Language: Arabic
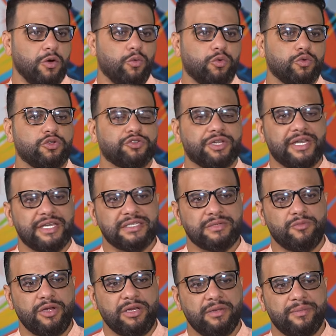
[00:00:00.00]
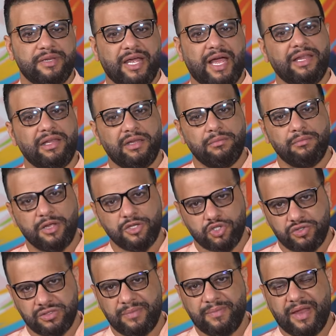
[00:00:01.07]
ونقطه لازم واحنا بنحلل
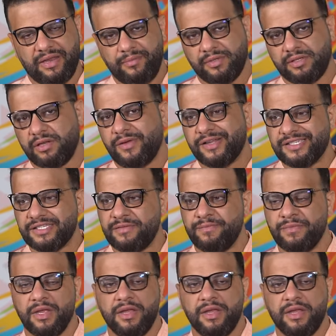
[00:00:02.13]
الماتش زي ما هنعمل دلوقتي